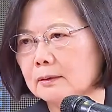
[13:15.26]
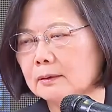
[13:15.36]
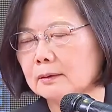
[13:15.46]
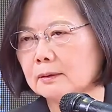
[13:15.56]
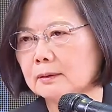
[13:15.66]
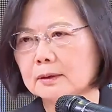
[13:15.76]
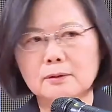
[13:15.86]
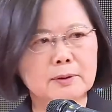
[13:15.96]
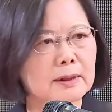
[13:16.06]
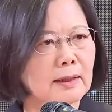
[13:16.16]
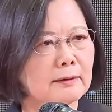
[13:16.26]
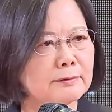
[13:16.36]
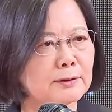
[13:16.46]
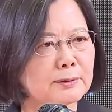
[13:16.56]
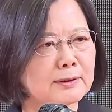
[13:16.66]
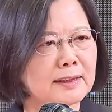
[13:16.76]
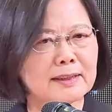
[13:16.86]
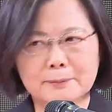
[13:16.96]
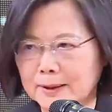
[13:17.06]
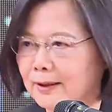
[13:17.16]
嗯，要回答赖副总统这一
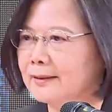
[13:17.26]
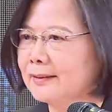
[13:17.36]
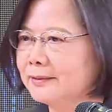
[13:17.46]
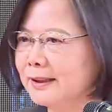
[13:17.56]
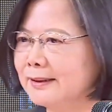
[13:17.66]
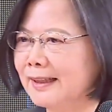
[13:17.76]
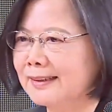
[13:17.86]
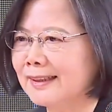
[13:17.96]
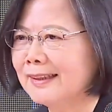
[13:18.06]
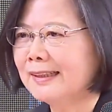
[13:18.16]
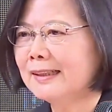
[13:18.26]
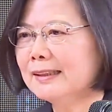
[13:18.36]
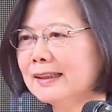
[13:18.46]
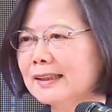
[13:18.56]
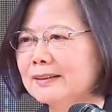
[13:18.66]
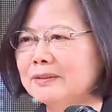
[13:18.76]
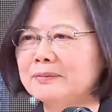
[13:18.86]
题嘛哈，回来。那